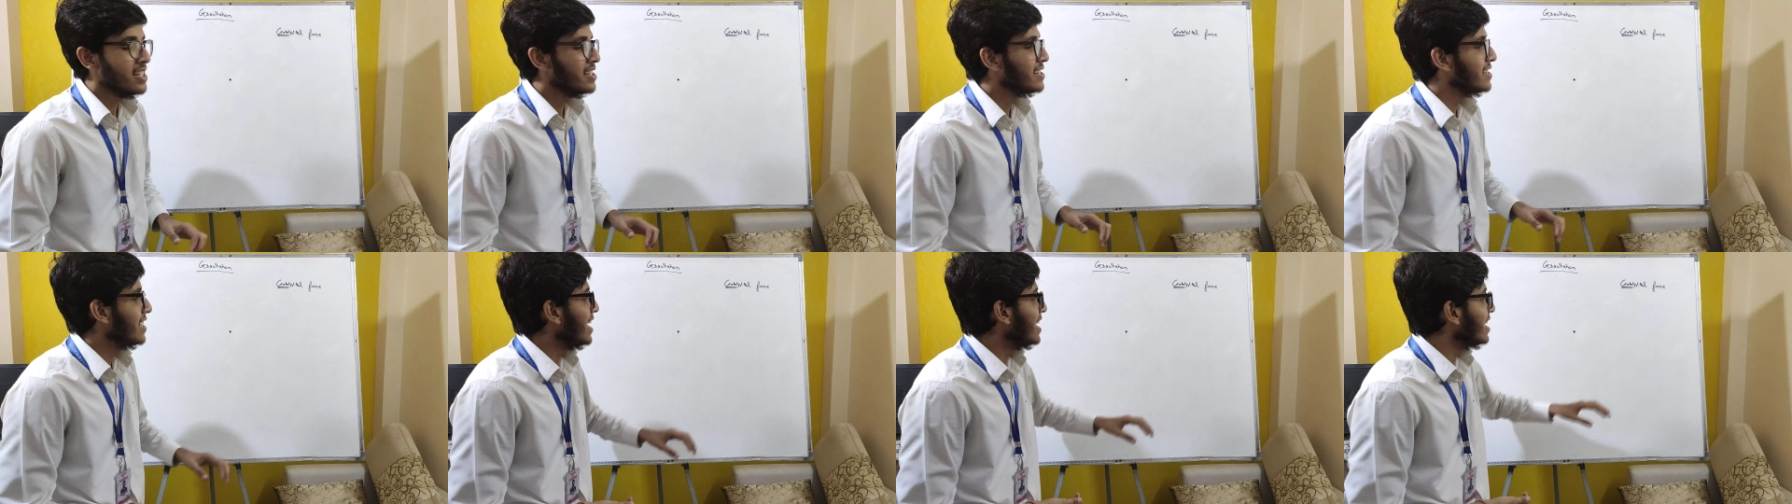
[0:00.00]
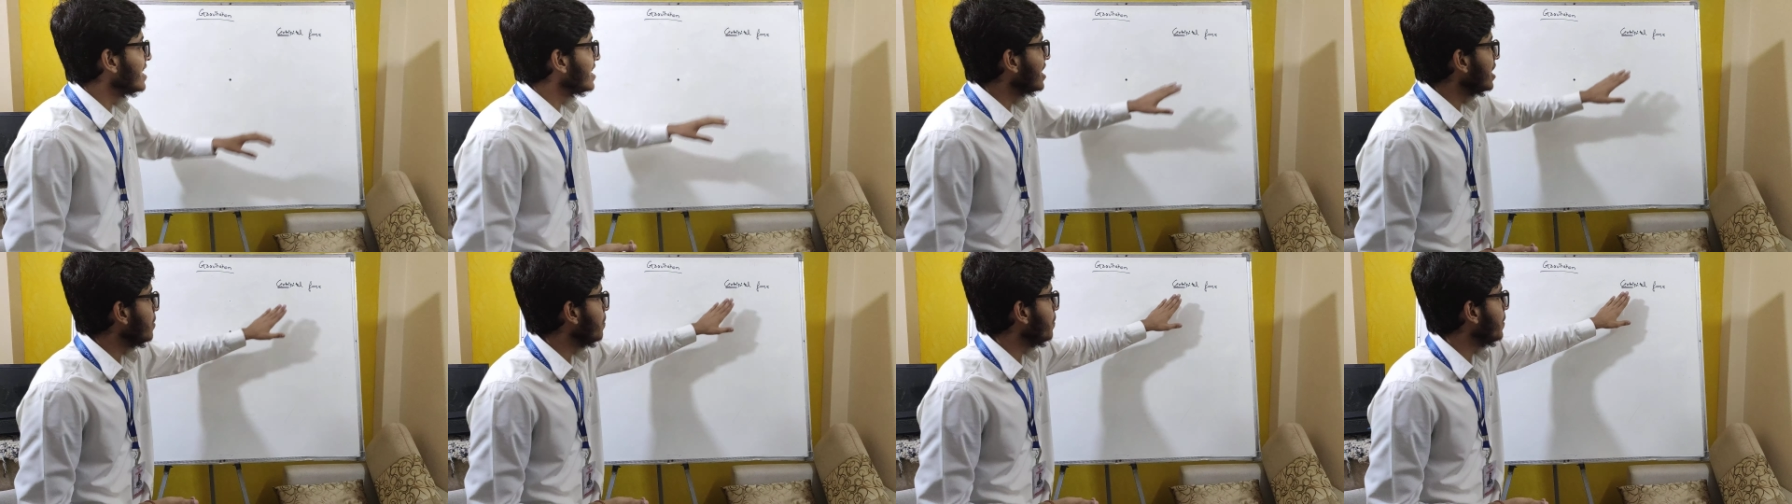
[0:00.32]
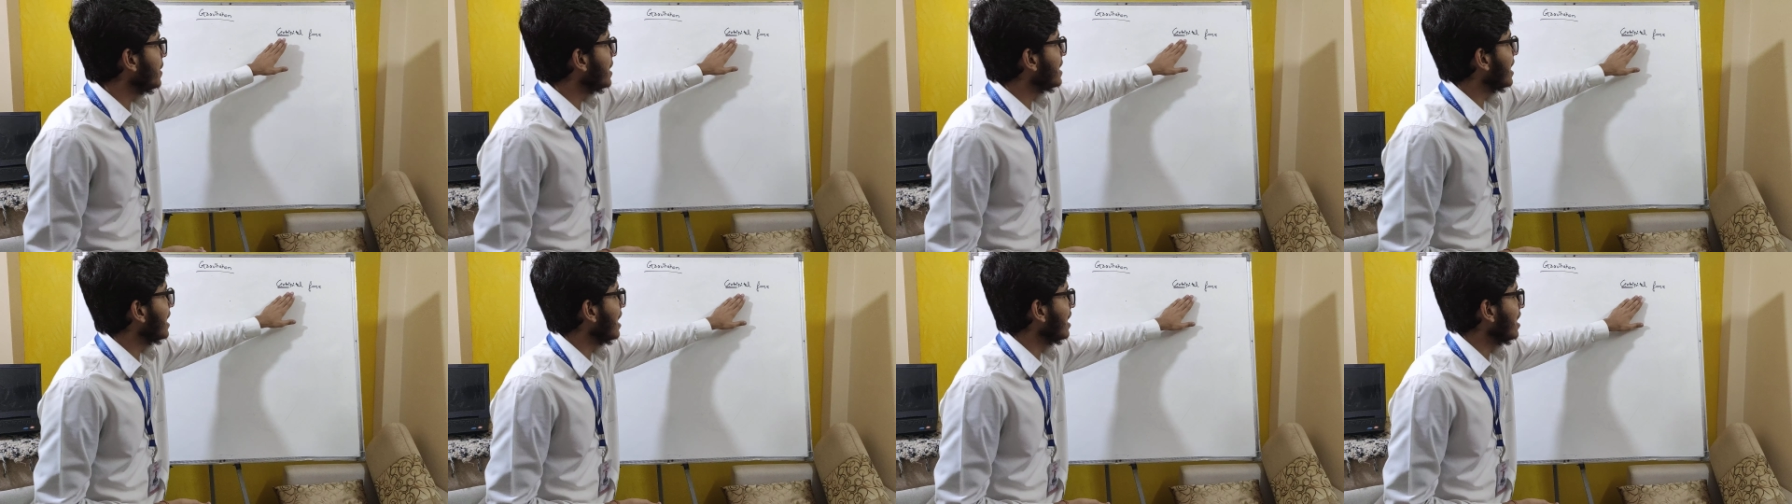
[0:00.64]
सेंट्री
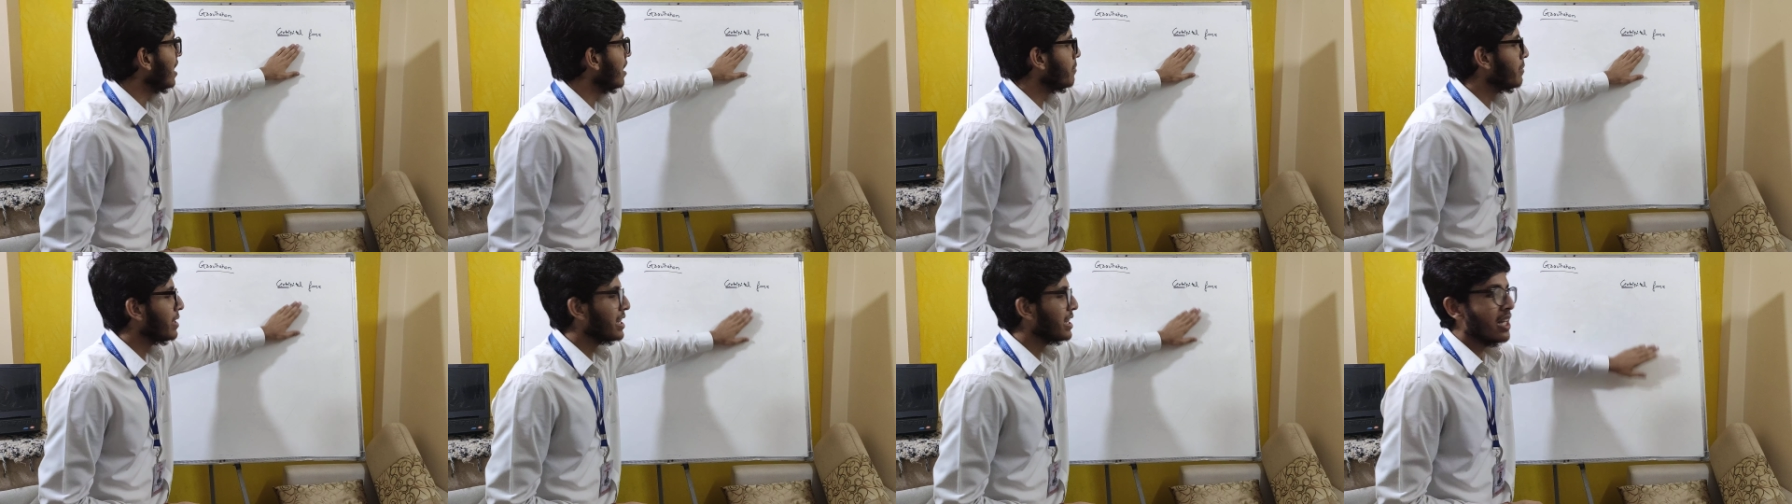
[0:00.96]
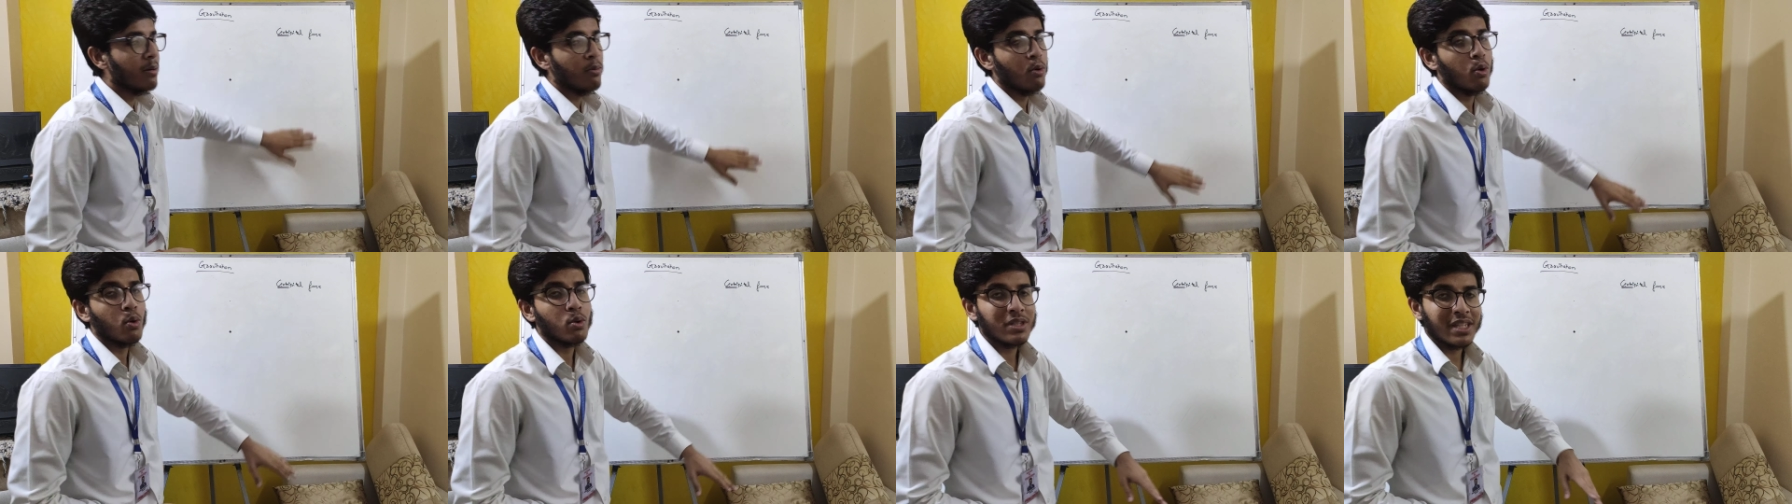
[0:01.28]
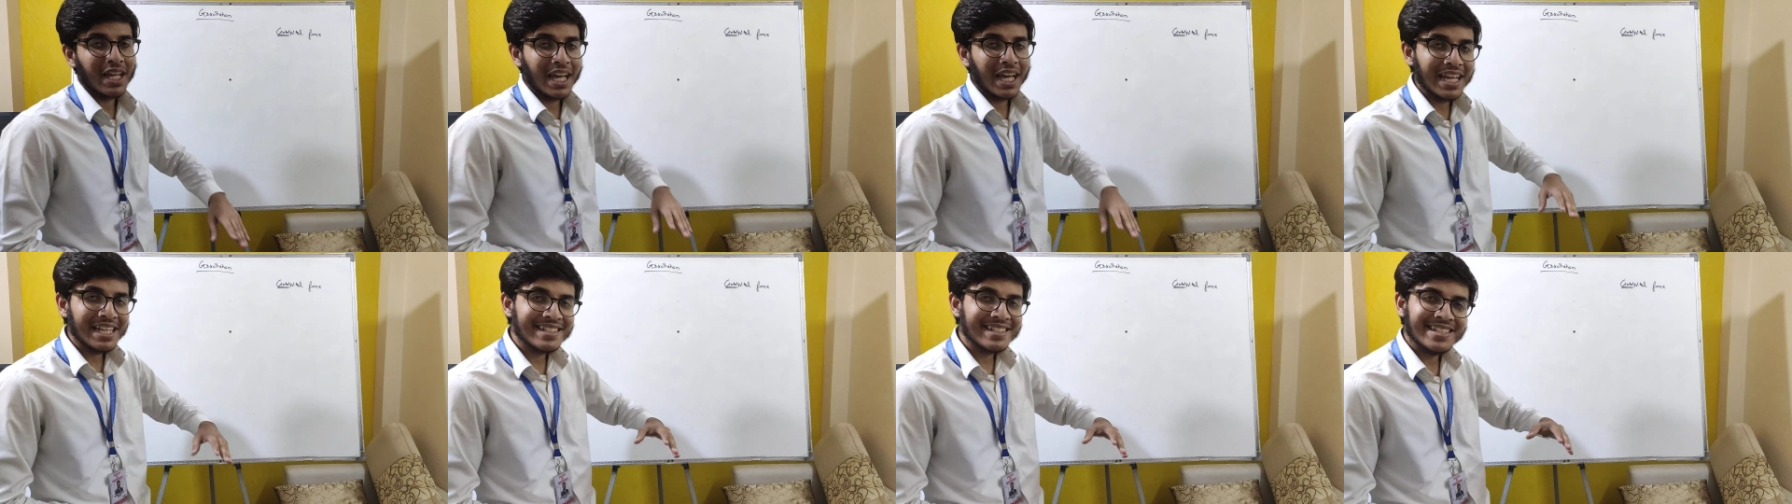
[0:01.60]
पिटल का मतलब
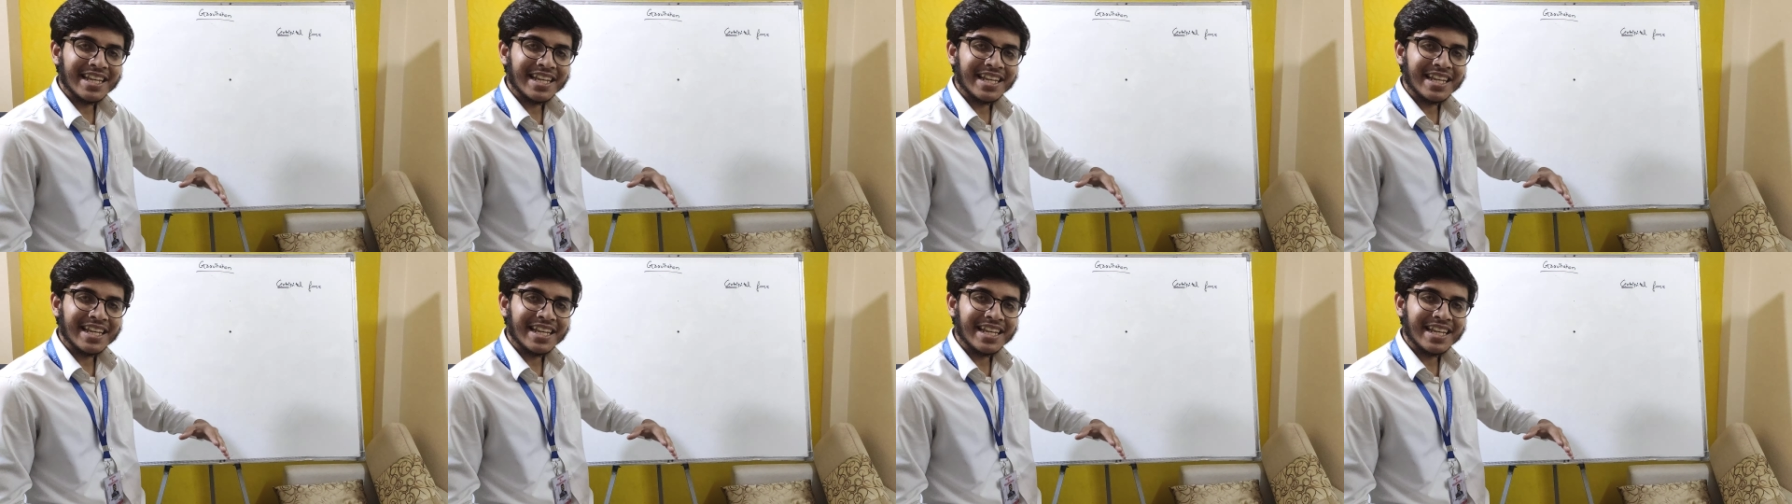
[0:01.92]
होता है